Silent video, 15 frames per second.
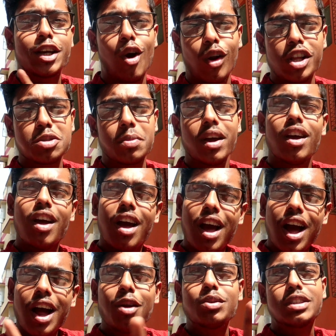एम कॉलेज में
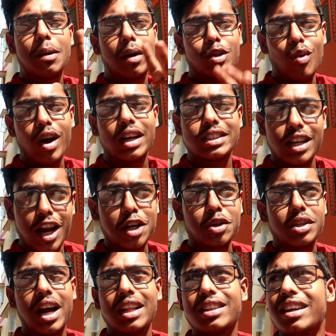एंड उसके बाद वहाँ का
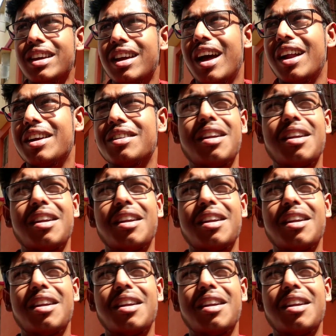सिनारियो दिखाते हैं